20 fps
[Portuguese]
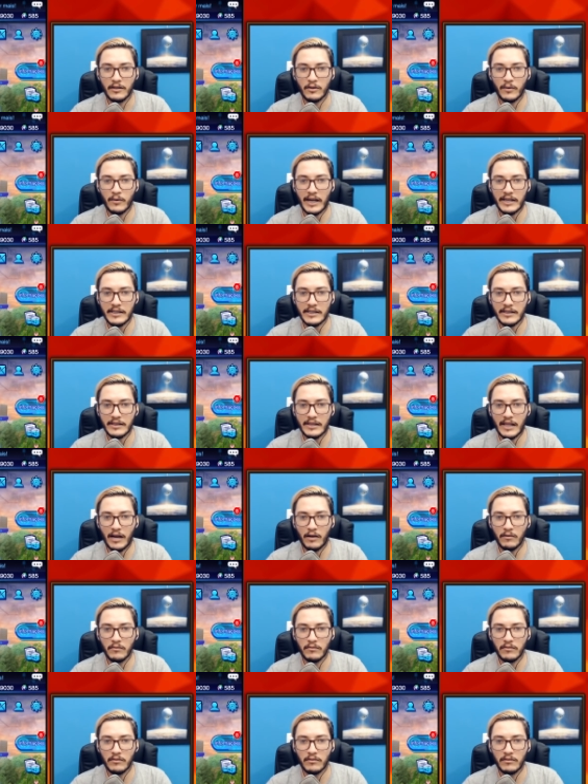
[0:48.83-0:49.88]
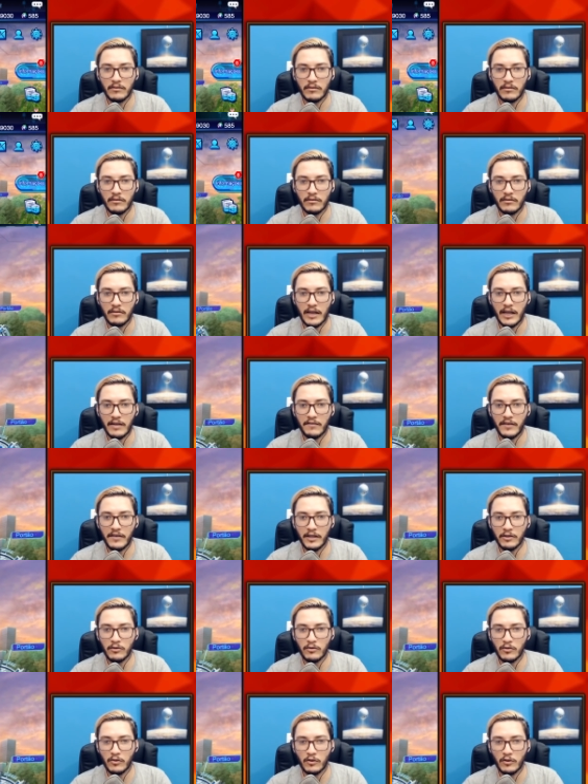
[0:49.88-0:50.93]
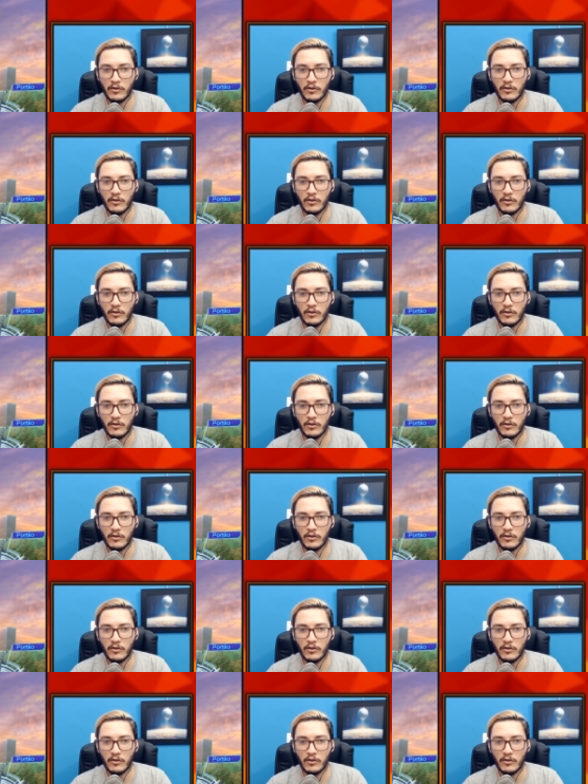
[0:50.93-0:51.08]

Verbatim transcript: Crash Town. É evento?